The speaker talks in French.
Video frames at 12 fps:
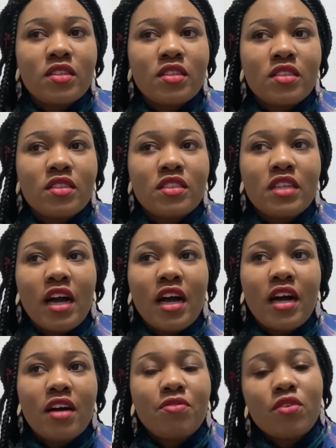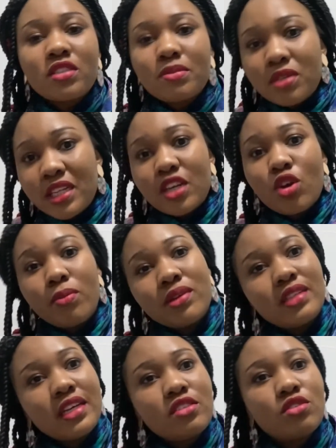Genre, forcément, il y a des
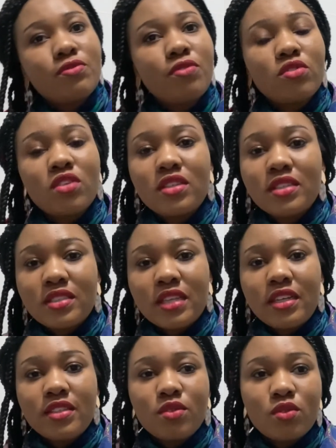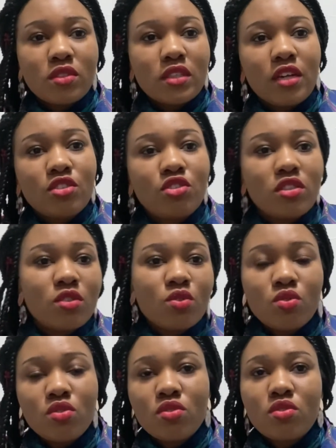commentaires qui se font dans les salles et tout ça. Tu
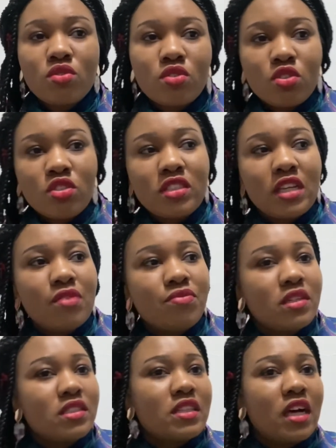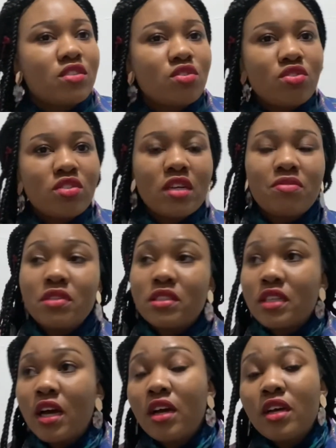écoutes, celui-ci a fait ça, celui-ci a fait
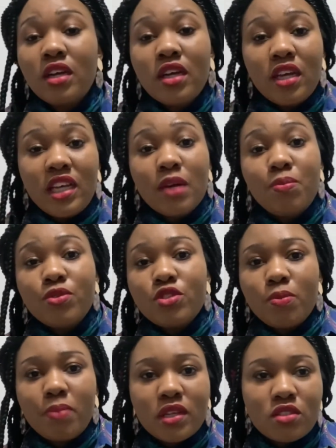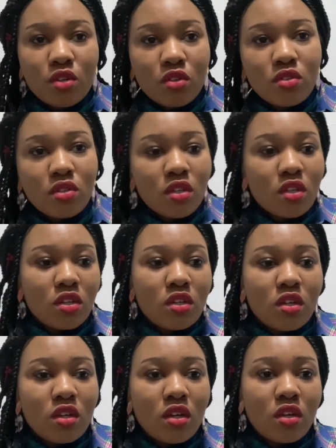ça. Il y a plusieurs personnes
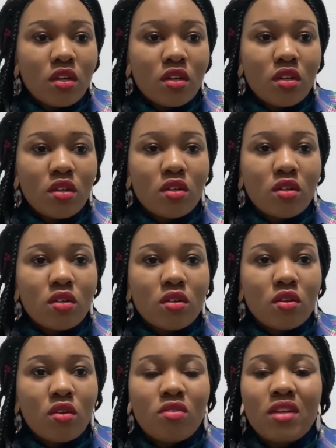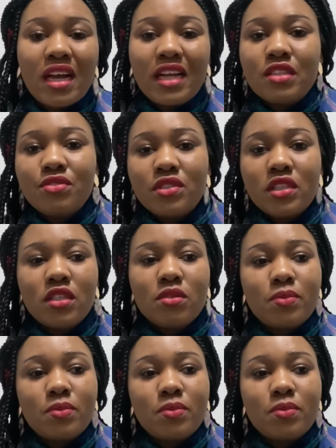euh, qu'on a qualifié,